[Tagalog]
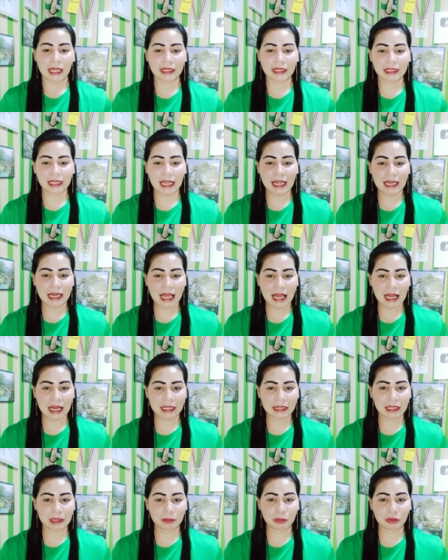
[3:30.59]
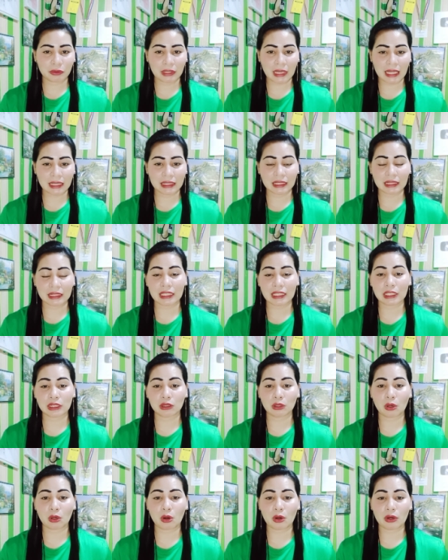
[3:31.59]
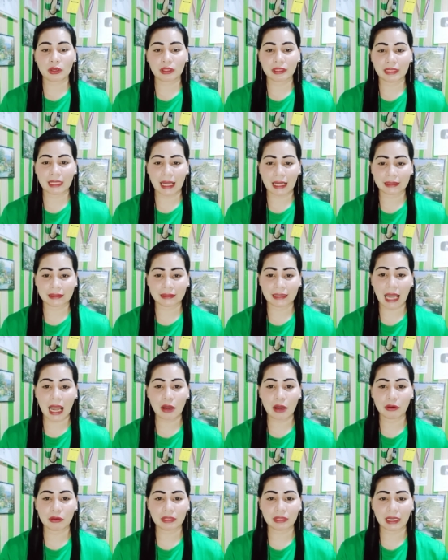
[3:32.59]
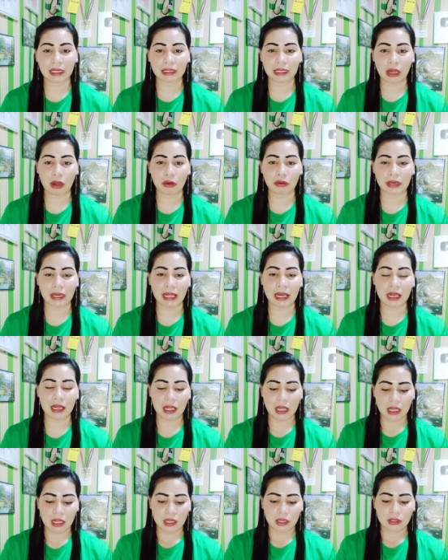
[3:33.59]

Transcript: And kailangan din po natin dito ng dahon ng laurel.